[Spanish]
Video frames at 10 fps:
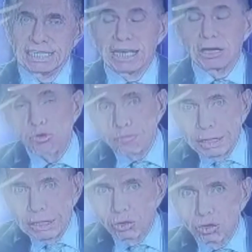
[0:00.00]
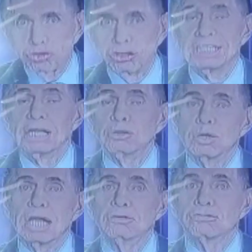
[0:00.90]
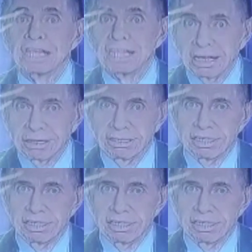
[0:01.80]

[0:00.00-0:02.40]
He cumplido 81 años de edad